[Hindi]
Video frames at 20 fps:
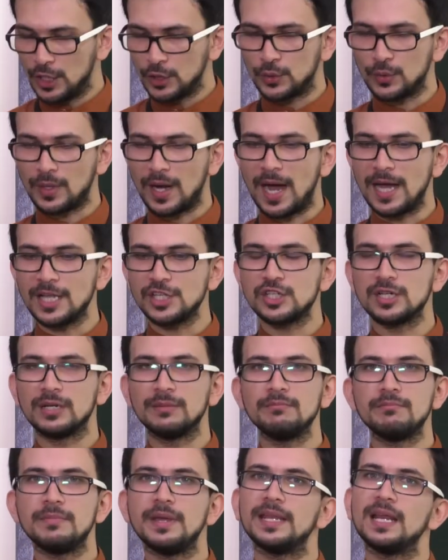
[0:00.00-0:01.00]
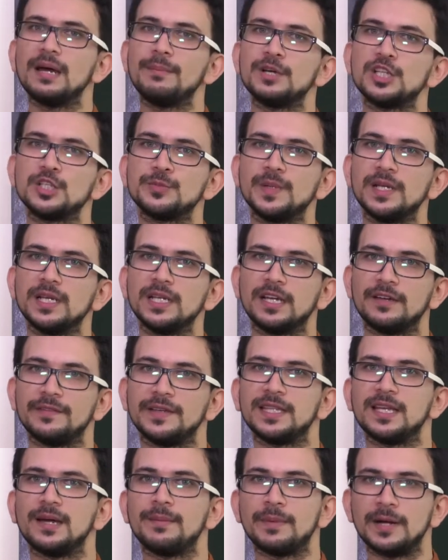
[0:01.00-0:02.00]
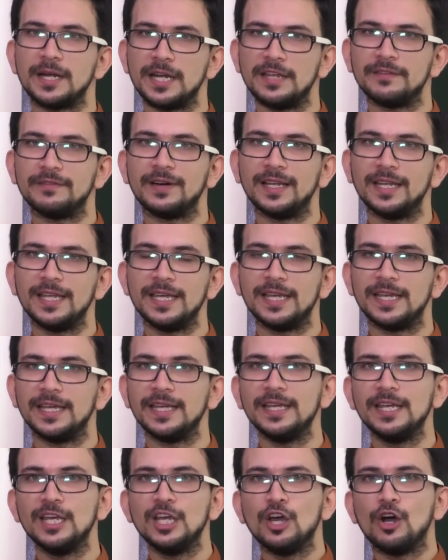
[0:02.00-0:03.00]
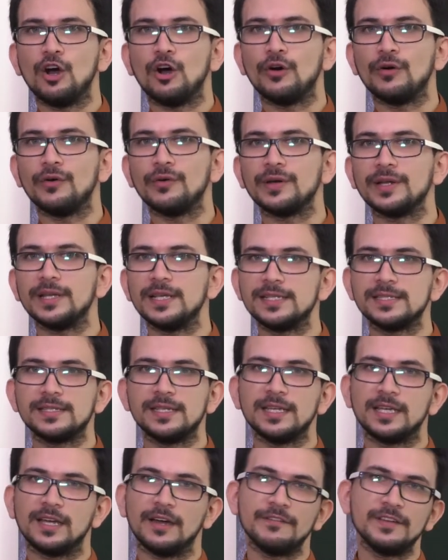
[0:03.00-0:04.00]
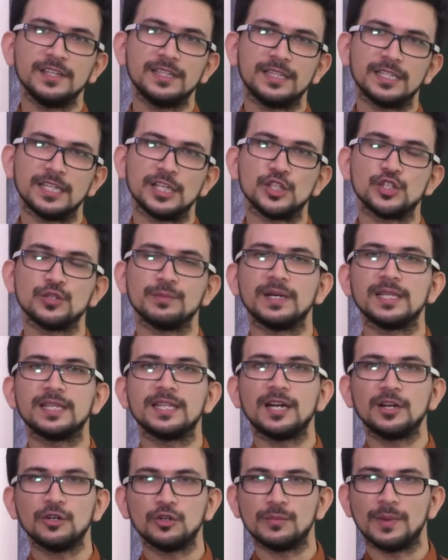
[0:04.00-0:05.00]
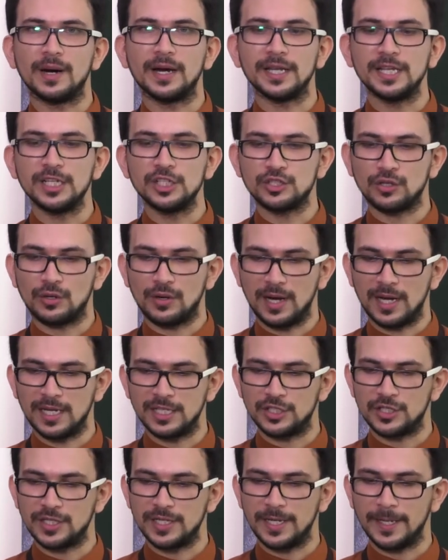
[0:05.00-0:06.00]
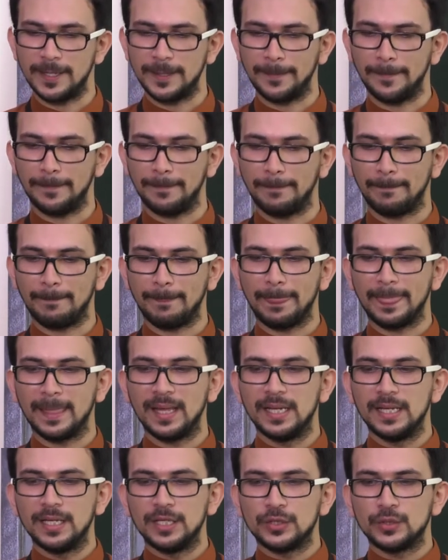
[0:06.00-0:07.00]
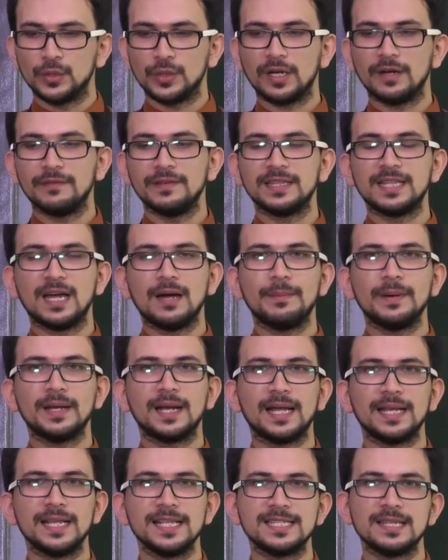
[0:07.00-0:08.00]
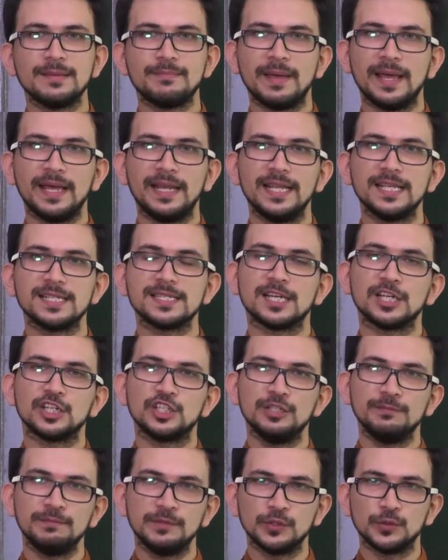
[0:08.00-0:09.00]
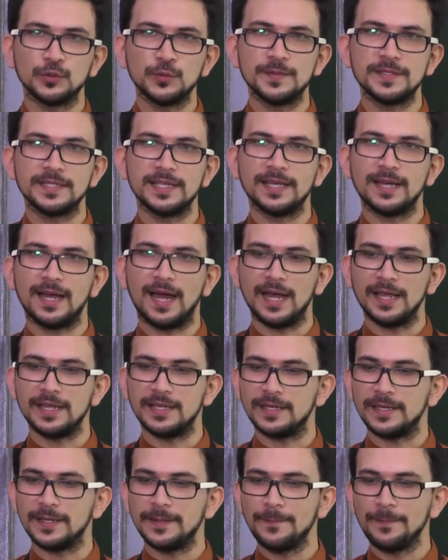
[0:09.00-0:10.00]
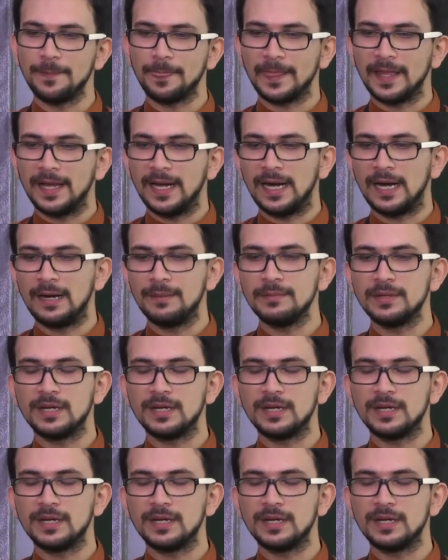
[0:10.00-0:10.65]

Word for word: तो आज हम मेरा बचपन कविता पढ़ने वाले हैं और इसकी कवियत्री सुभद्रा कुमारी चौहान जी हैं तो कविता पर आने से पहले संक्षिप्त रूप से आइए हम